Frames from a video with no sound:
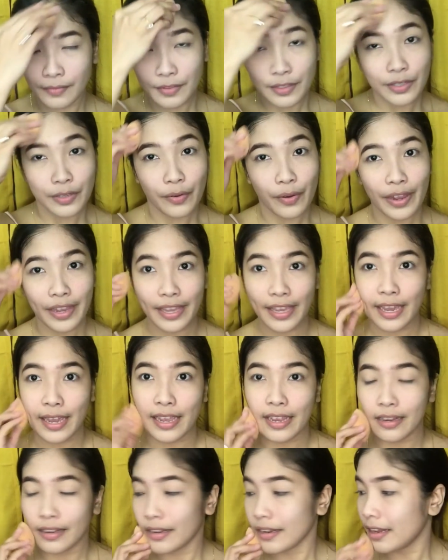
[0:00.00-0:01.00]
So,
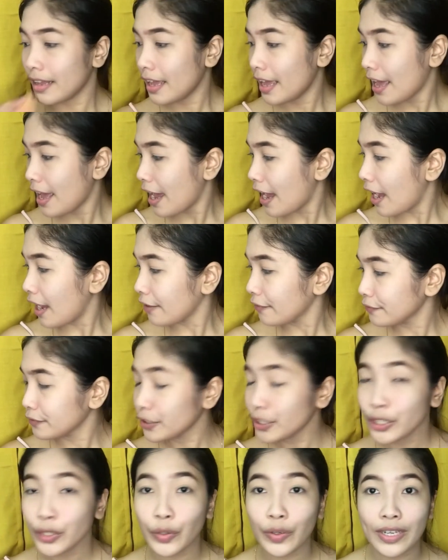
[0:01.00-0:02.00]
ayan.
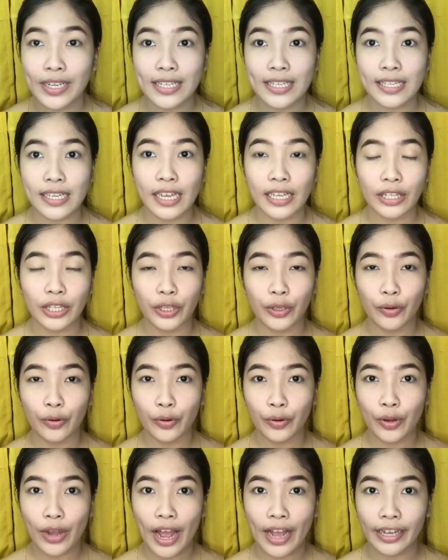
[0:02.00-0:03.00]
After kong iset
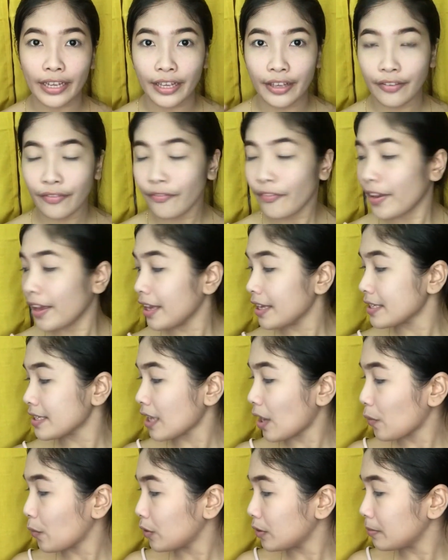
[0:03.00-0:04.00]
yung aking face,
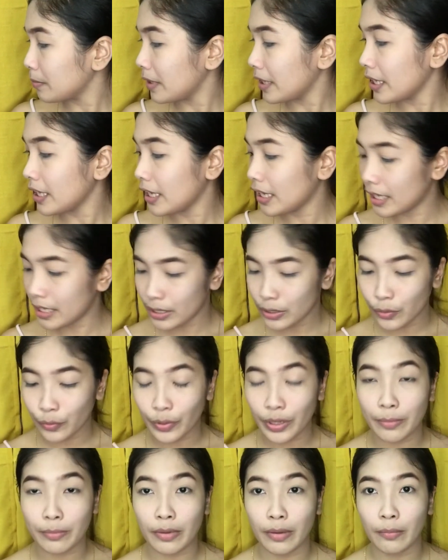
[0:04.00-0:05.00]
I will be
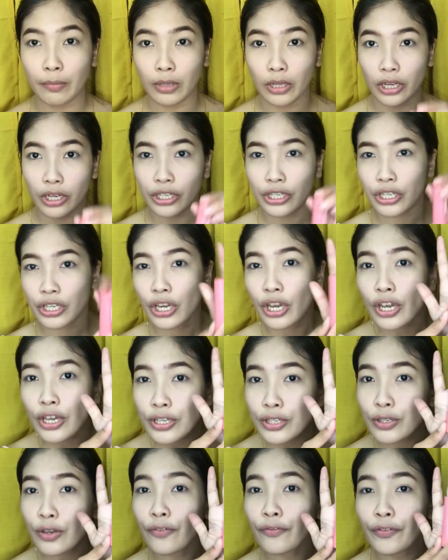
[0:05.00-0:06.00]
doing my blush.
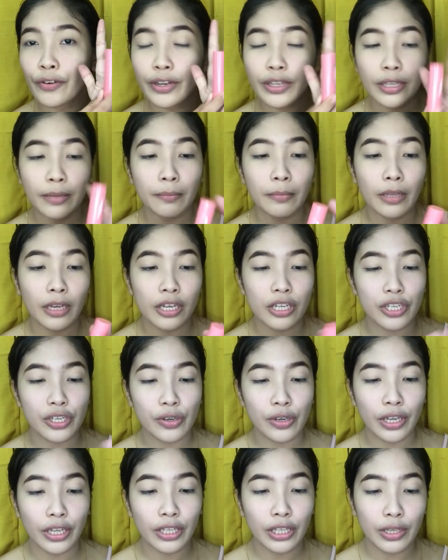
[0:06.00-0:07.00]
So, for the blush,
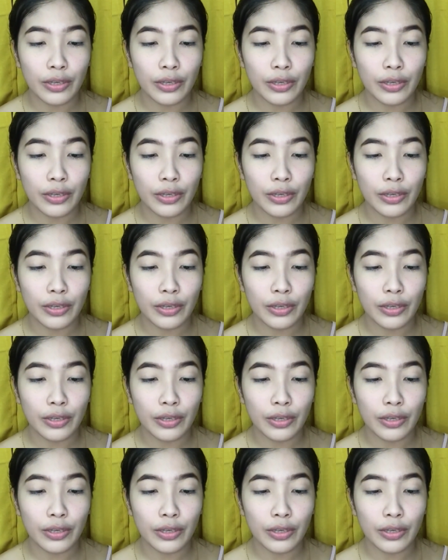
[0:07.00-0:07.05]
you can